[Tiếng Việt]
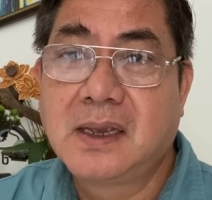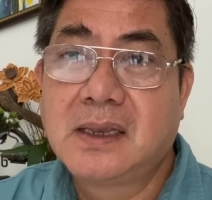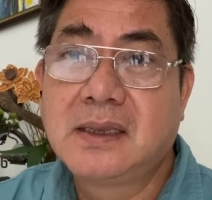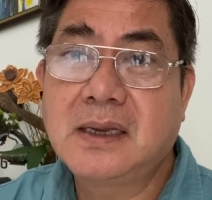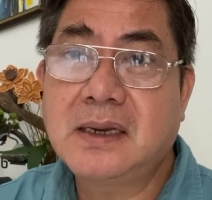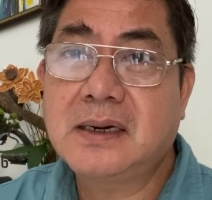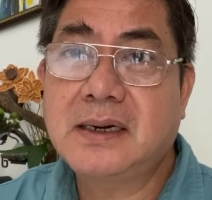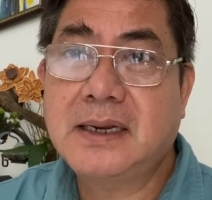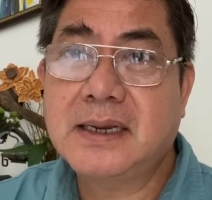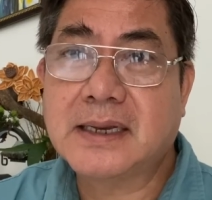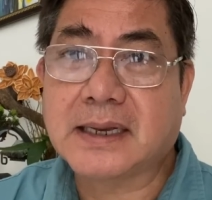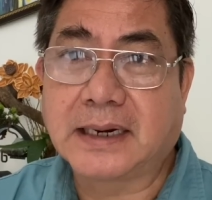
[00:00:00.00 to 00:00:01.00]
Nhưng
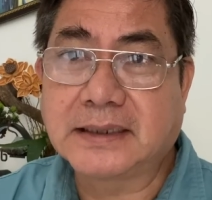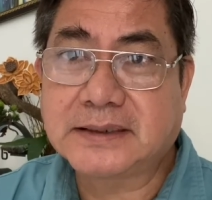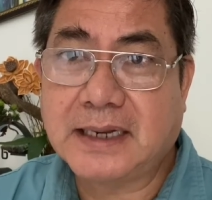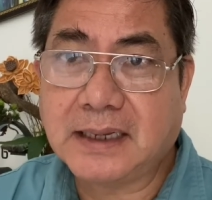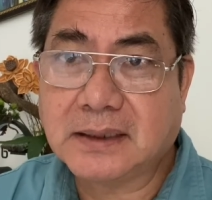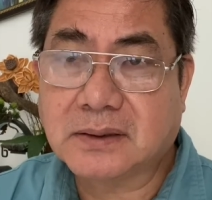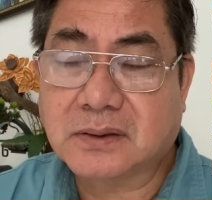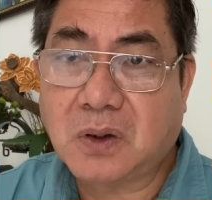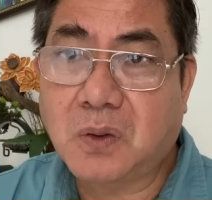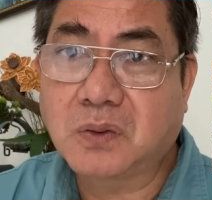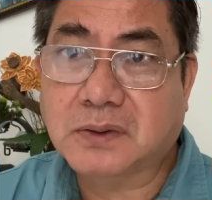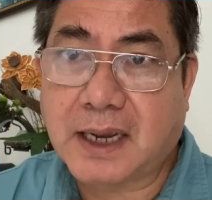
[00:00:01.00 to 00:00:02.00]
riêng cảnh sát
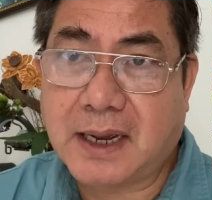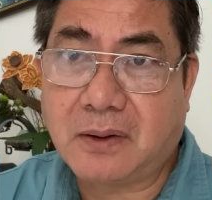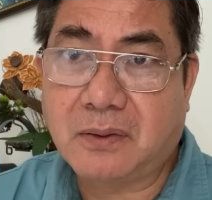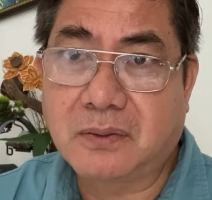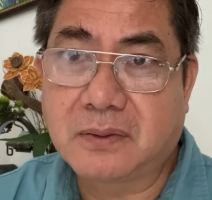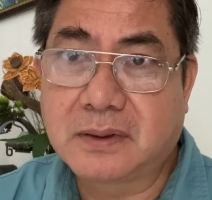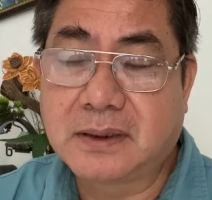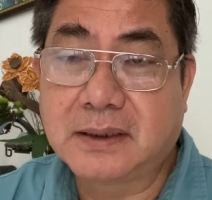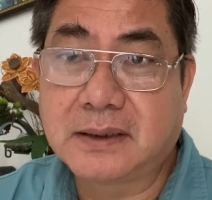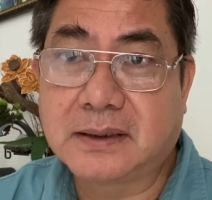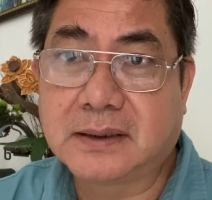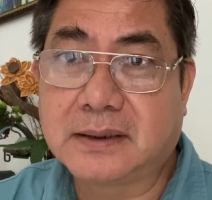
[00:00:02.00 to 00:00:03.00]
thu thao
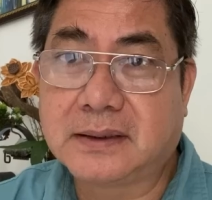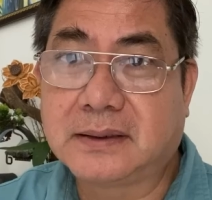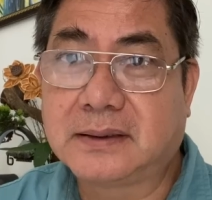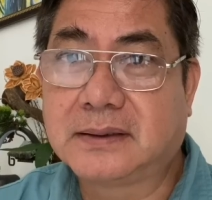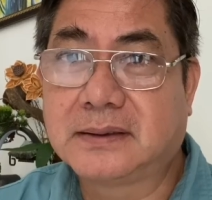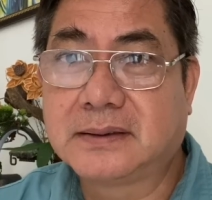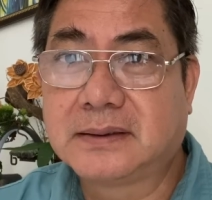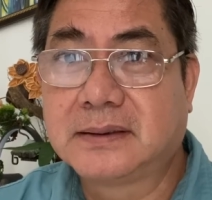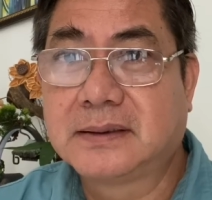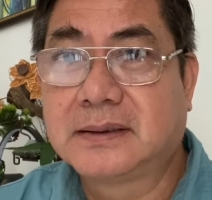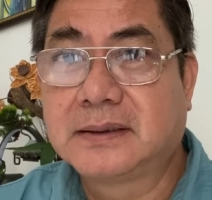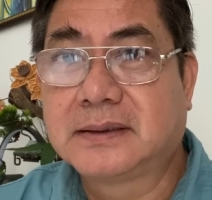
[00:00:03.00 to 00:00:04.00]
người
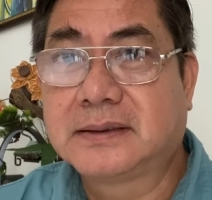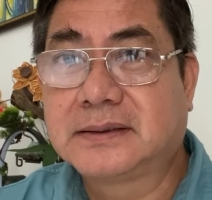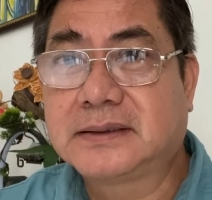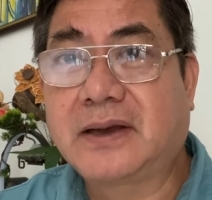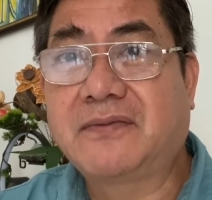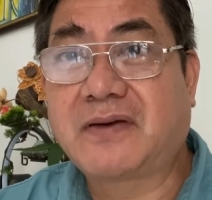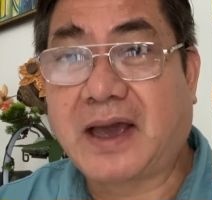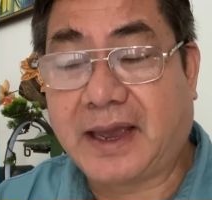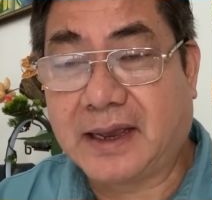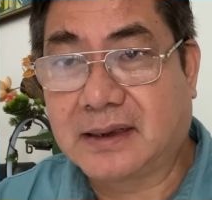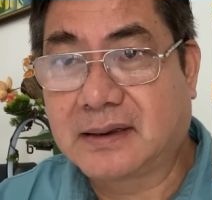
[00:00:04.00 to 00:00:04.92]
da vàng